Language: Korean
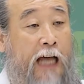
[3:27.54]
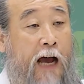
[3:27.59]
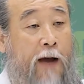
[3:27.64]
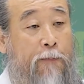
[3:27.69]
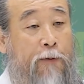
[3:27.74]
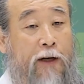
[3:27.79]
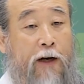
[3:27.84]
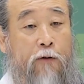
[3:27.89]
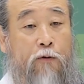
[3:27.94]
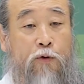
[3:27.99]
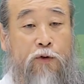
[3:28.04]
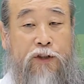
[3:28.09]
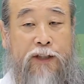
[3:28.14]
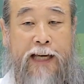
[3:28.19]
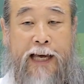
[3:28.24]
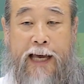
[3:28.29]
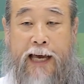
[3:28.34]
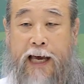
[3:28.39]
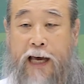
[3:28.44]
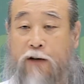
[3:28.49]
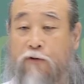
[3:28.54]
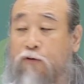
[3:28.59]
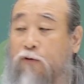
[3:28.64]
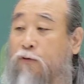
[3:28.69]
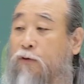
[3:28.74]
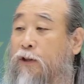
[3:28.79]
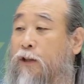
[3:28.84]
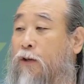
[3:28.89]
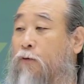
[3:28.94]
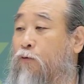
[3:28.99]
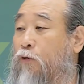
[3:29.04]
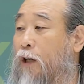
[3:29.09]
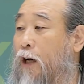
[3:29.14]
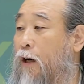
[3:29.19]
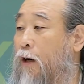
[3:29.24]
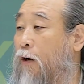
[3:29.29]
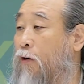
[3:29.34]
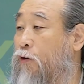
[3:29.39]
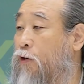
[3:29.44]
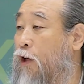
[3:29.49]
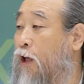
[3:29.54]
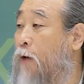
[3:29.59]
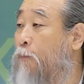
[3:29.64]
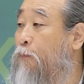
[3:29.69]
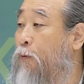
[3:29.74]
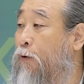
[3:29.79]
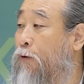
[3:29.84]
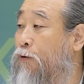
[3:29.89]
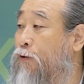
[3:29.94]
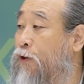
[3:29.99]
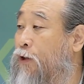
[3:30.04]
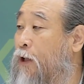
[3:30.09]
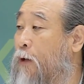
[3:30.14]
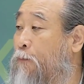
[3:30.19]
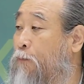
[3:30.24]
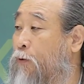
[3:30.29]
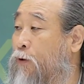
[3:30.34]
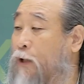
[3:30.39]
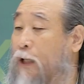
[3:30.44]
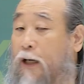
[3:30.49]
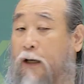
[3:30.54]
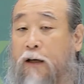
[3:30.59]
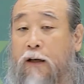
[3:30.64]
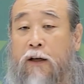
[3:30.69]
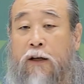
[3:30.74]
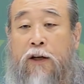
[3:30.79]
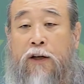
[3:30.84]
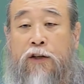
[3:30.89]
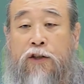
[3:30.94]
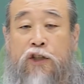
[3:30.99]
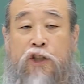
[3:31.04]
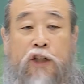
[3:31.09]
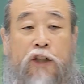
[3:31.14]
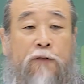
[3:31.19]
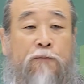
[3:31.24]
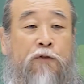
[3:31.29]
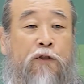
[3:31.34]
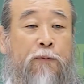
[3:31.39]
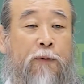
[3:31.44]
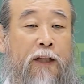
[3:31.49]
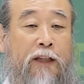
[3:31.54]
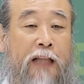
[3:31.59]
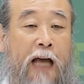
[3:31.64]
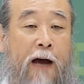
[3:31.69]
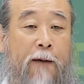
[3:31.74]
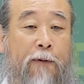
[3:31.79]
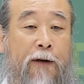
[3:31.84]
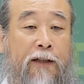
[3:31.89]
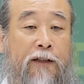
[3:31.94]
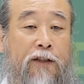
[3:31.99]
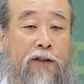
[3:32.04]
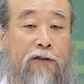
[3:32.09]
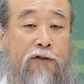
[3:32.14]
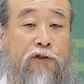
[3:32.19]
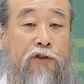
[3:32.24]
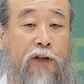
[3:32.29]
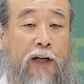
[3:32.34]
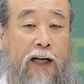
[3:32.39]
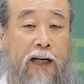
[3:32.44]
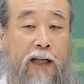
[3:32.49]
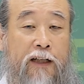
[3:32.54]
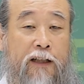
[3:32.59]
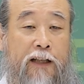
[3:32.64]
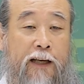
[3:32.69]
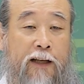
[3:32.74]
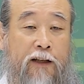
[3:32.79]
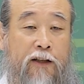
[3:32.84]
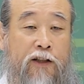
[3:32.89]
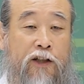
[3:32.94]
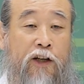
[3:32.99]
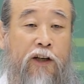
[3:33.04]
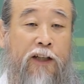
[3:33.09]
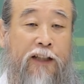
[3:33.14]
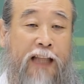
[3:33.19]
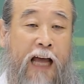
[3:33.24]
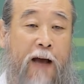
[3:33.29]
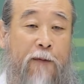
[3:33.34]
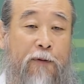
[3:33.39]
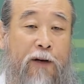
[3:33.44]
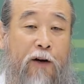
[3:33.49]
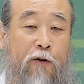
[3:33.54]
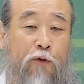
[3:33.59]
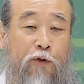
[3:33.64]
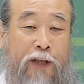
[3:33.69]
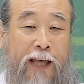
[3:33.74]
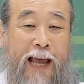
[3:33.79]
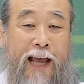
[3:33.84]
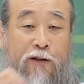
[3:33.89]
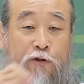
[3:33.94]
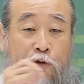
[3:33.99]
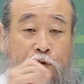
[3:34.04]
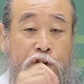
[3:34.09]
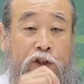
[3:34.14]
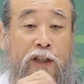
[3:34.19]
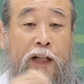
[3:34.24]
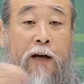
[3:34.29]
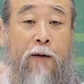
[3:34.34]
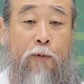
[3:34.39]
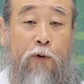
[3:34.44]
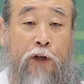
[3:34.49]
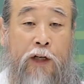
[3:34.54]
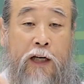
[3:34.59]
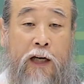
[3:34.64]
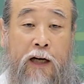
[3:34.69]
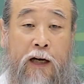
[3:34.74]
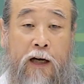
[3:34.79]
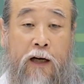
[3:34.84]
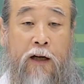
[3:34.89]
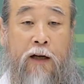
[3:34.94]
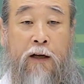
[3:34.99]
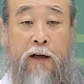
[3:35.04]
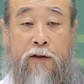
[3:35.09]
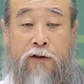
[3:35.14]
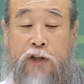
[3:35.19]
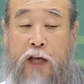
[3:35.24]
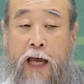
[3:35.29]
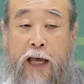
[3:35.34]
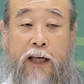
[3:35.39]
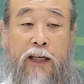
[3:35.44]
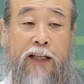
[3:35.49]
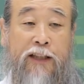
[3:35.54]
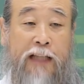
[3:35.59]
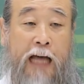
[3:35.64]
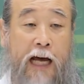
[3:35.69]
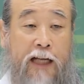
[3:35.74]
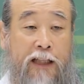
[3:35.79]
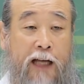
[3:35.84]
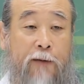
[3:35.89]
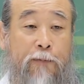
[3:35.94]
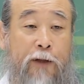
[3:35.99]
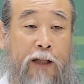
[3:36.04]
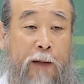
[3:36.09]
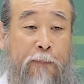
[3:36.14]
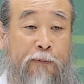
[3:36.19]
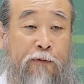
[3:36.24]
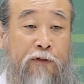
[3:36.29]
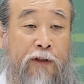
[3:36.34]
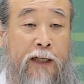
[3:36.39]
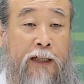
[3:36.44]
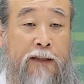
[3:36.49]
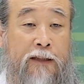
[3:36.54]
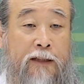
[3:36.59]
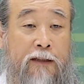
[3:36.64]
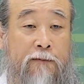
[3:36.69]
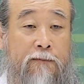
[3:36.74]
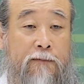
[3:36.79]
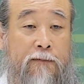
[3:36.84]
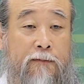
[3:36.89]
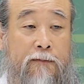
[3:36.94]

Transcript: 답이라고 자꾸 이제 우리가 어떻게 버릇이 됐보냐 시험침에 답안지를 써라 하니까 그걸 답이라고 계속 써다 보니까 사익이 다 답이 돼본 거라 지금.